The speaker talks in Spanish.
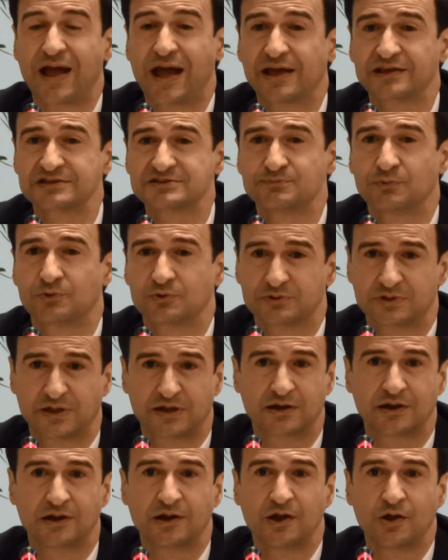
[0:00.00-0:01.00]

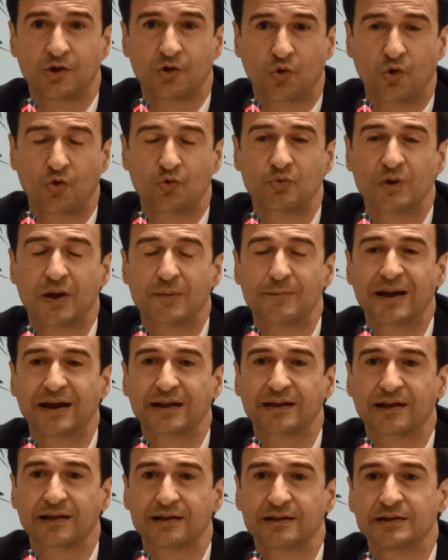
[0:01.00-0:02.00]
exportar con una
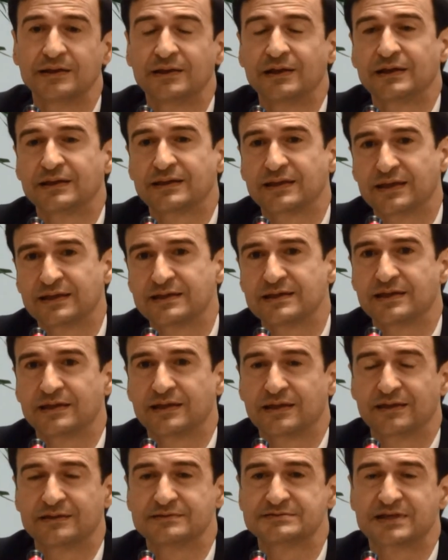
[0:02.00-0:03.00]
marca que
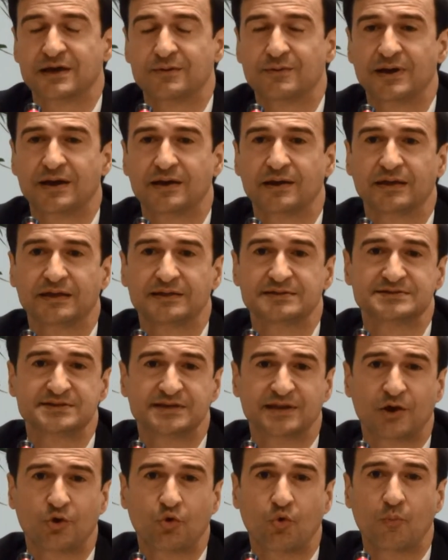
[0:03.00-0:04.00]
eh, estaba en
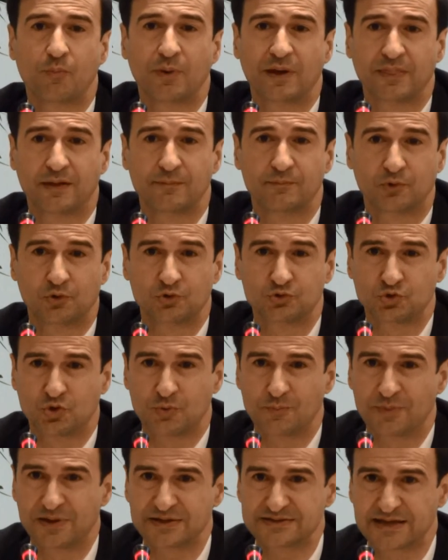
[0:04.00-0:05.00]
China ocupada por otro
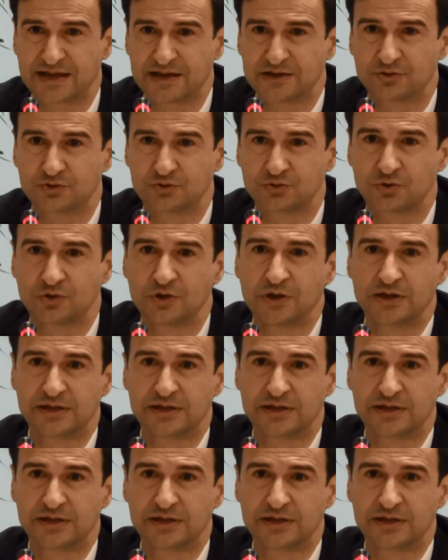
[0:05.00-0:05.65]
empresario.